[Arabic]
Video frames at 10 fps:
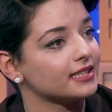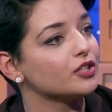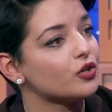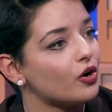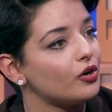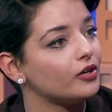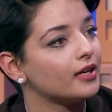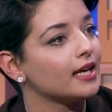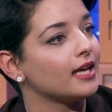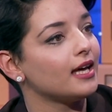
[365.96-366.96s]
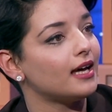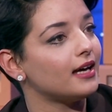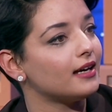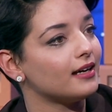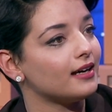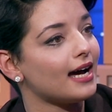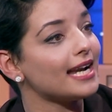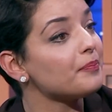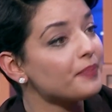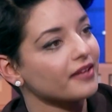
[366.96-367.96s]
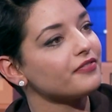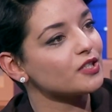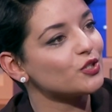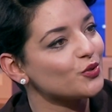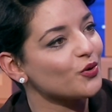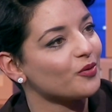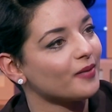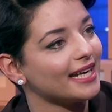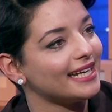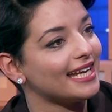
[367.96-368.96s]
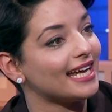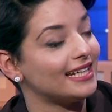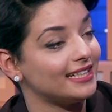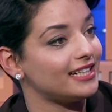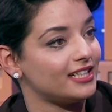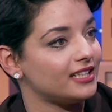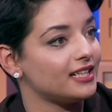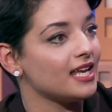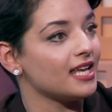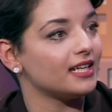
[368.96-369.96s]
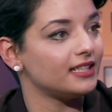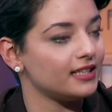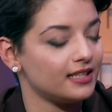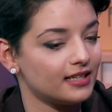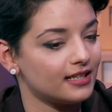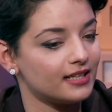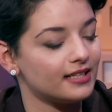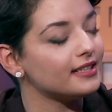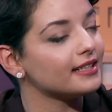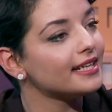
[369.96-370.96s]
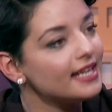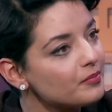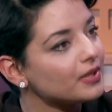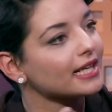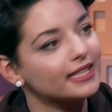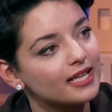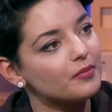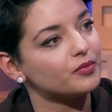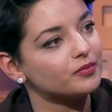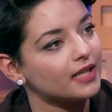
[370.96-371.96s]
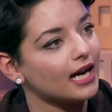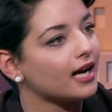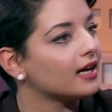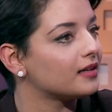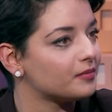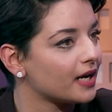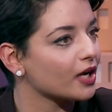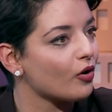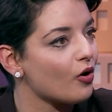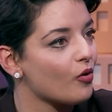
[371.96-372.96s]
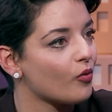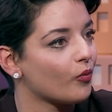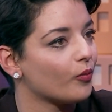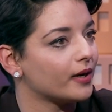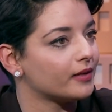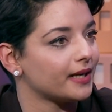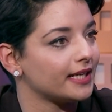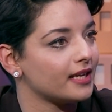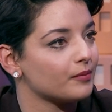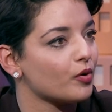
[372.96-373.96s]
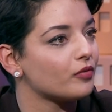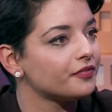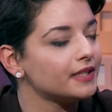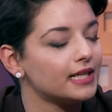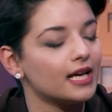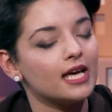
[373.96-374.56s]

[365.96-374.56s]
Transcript: كي كل آه، على بيرفيكسيون معناها للكلام الخطاب نتاع ماكرون معناها بروفيل